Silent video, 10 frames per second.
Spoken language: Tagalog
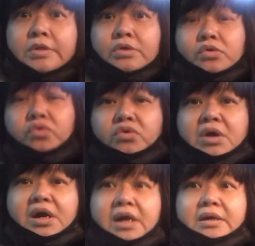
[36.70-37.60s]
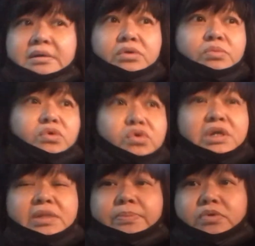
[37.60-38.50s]
kuha.
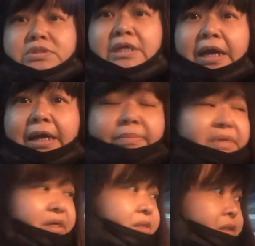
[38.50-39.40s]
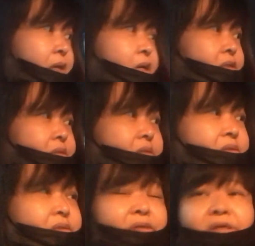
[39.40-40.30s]
Umuulan po sa amin at
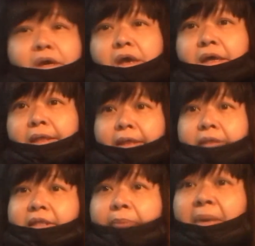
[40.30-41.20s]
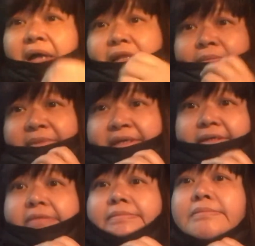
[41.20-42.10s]
napakalamig.
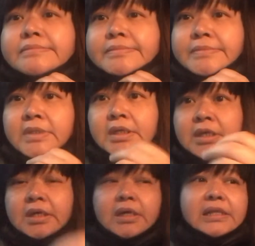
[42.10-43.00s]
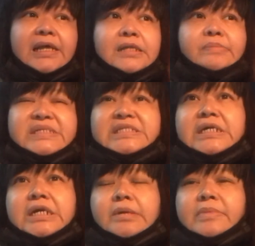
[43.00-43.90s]
Lalabas
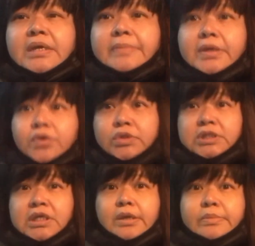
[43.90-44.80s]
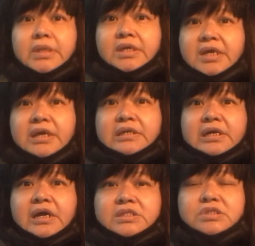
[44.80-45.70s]
lang kami, may konti kaming
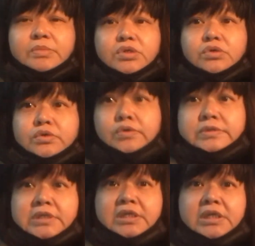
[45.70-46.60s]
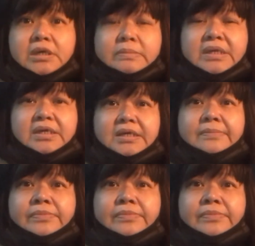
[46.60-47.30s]
errands, mag-grocery kami.